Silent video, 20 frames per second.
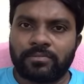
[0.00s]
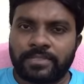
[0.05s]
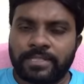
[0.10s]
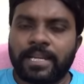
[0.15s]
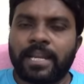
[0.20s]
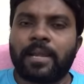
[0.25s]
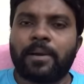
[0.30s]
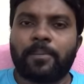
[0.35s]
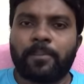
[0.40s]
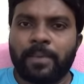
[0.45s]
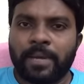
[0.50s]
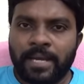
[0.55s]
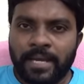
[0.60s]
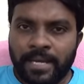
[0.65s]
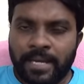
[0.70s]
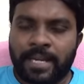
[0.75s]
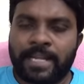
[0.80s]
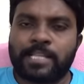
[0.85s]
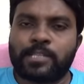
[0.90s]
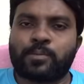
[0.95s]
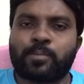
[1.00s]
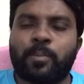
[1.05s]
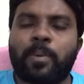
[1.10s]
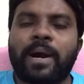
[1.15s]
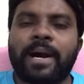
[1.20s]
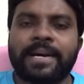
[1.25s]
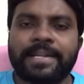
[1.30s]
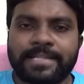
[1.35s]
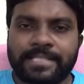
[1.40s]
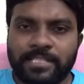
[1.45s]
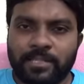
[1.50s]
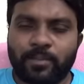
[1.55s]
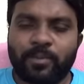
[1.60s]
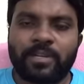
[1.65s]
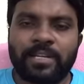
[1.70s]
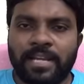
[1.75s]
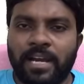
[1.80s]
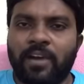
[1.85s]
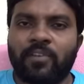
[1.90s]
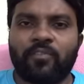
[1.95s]
చాలా
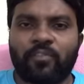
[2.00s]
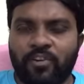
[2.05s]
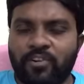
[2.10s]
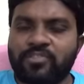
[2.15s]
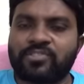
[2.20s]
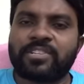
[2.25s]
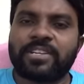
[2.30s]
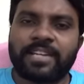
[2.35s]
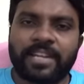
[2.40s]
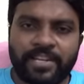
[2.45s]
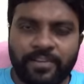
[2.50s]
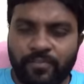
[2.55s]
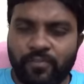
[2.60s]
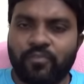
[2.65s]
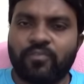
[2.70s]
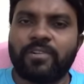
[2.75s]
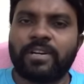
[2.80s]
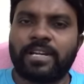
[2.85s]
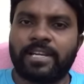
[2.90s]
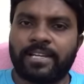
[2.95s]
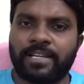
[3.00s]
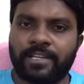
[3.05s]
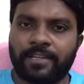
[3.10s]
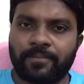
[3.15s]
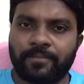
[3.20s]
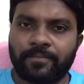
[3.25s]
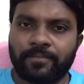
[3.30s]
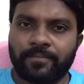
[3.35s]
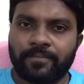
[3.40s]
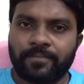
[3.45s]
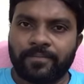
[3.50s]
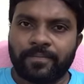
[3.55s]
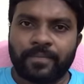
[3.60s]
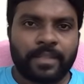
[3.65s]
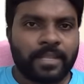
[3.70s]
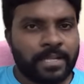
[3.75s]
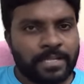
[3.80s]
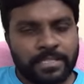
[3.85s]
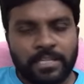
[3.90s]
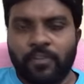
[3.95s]
రెస్పాన్సిబుల్గా ఓట్స్ అనేటివి ఉండాలి
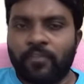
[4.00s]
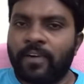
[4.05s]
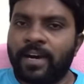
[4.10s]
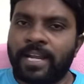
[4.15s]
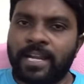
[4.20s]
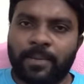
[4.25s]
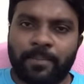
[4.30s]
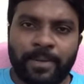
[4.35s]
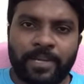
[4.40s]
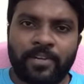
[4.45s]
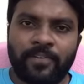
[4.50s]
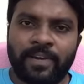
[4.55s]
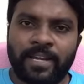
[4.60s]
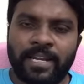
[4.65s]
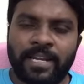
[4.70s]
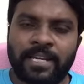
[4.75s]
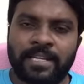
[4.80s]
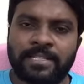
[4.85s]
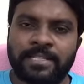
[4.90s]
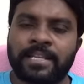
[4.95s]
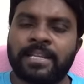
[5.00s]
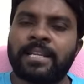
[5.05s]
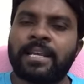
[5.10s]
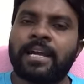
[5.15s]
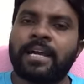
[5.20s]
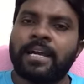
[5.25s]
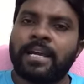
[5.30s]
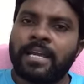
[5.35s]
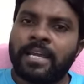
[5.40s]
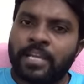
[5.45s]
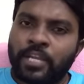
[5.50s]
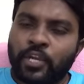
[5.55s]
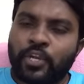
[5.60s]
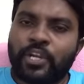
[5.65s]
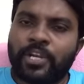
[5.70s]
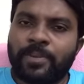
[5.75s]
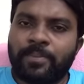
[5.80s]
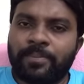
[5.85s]
సో వాళ్ళ పని వాళ్ళు అట్లా చేయలే ఇటు